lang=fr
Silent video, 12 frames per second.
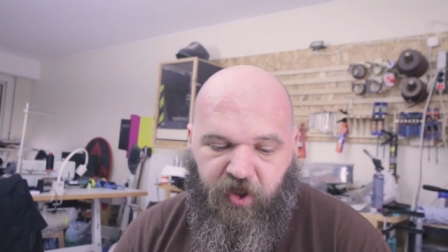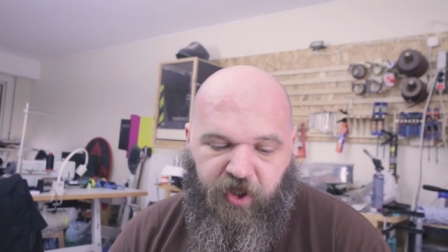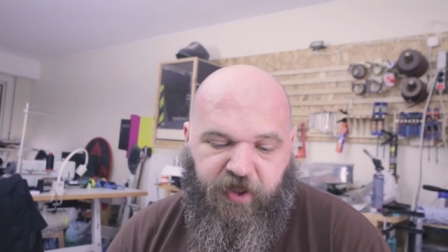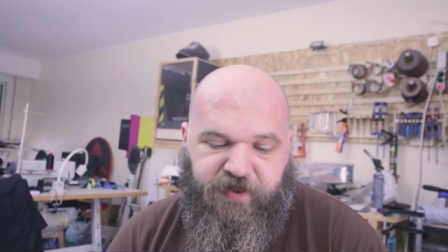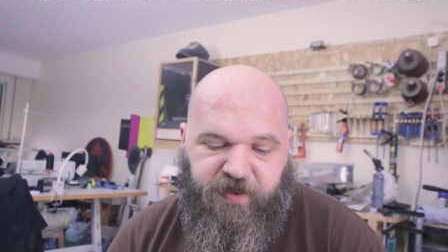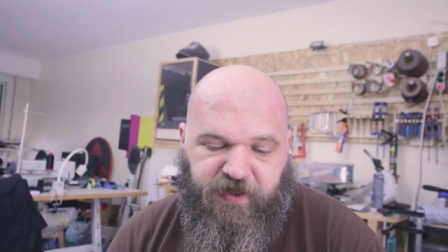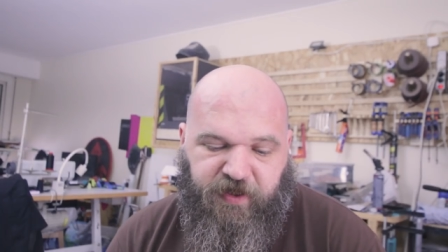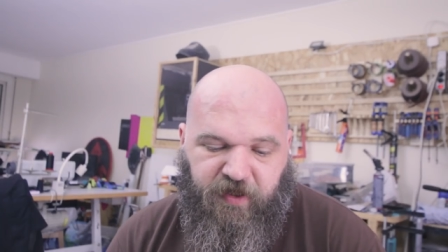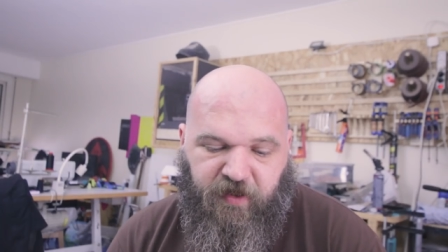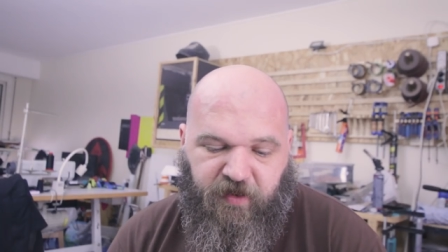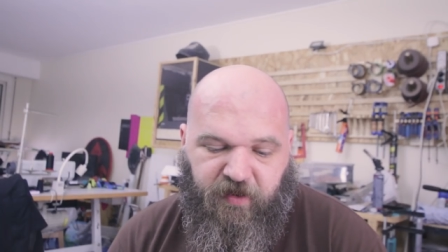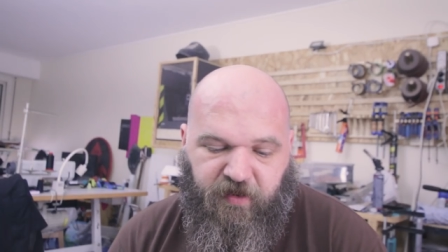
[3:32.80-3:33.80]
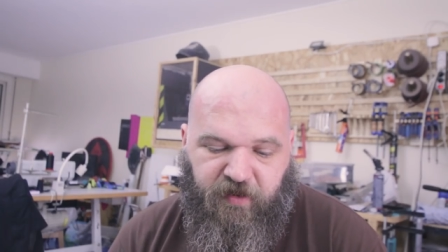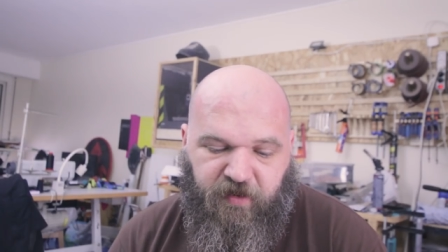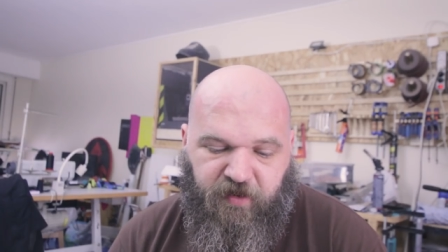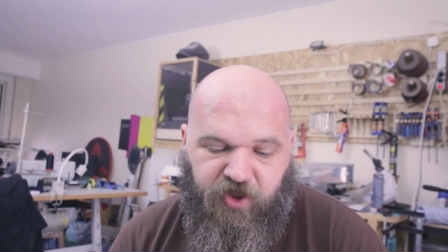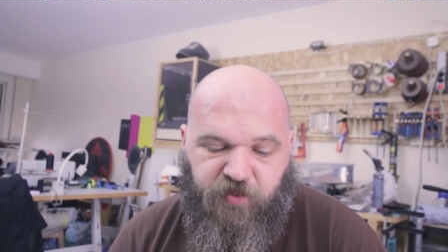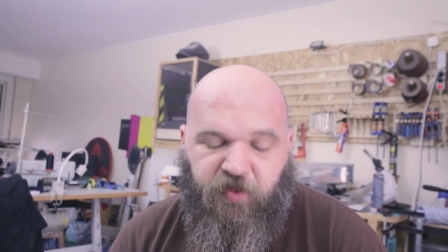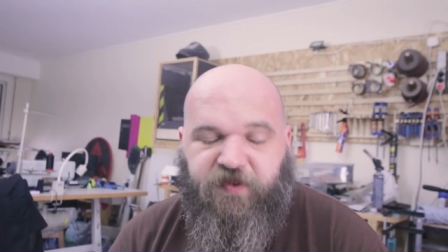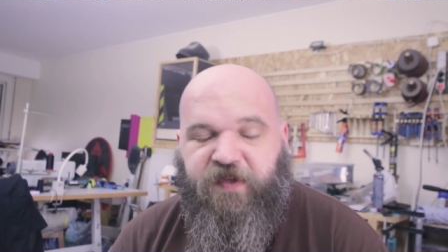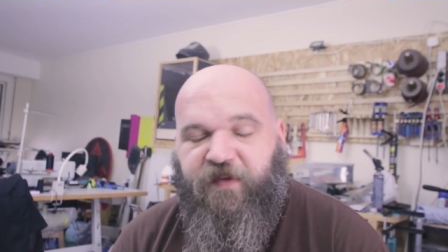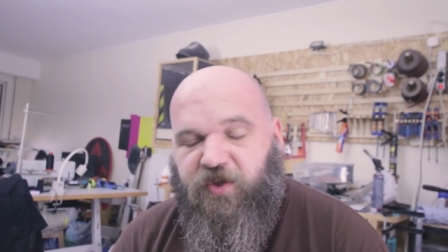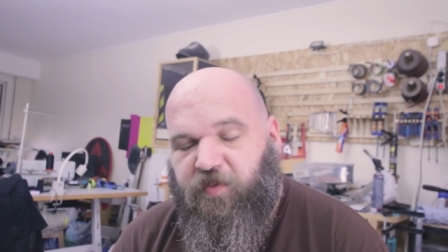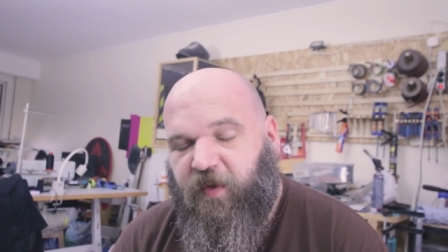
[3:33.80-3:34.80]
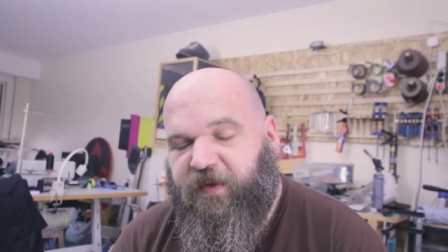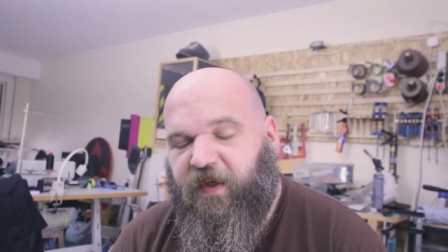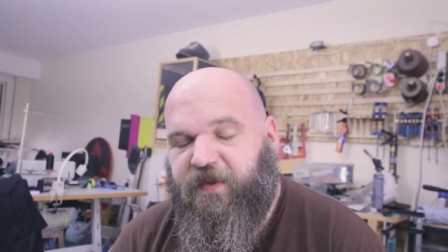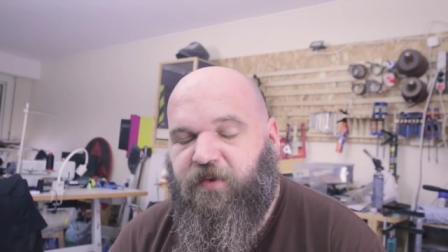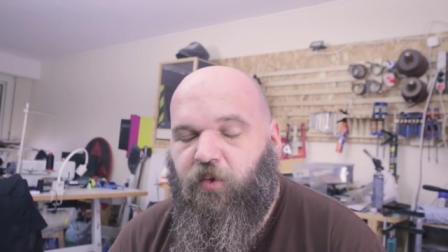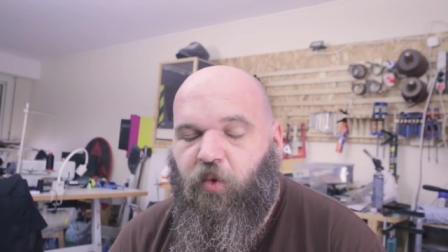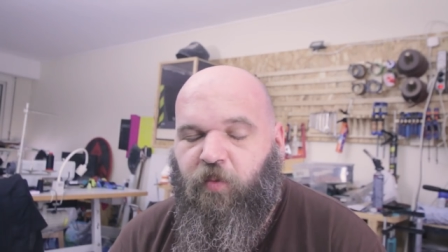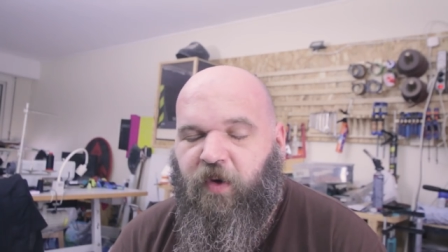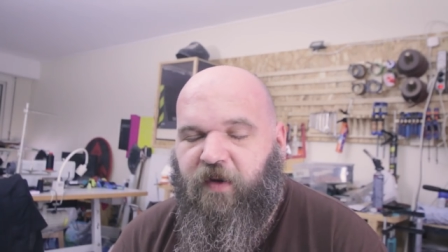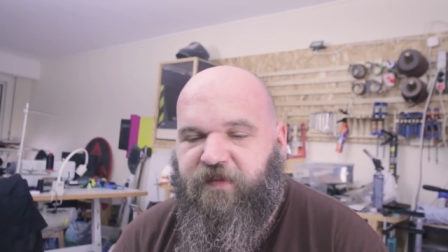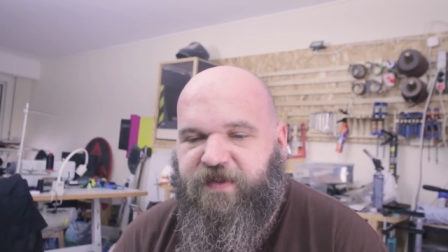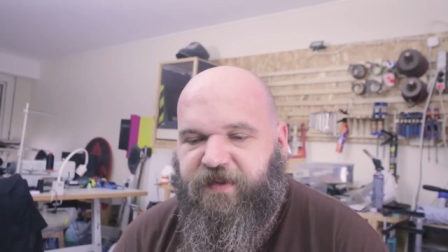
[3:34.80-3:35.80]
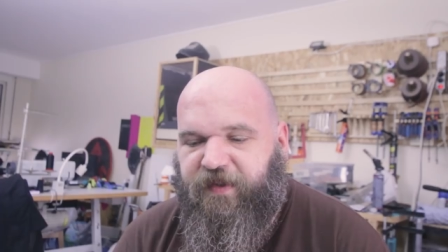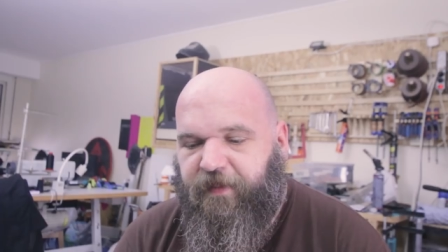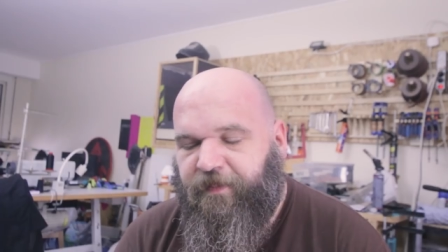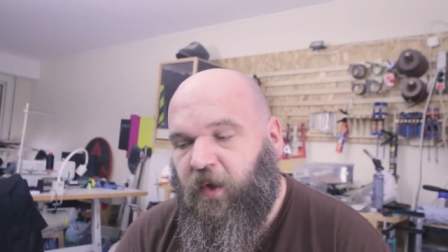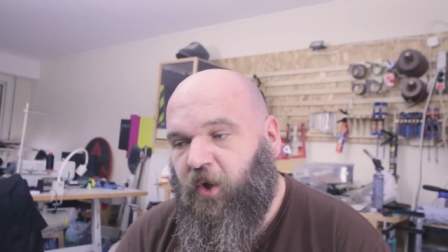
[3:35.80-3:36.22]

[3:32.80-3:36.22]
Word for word: et qui, qui je pense est vachement intéressant au moins à visiter.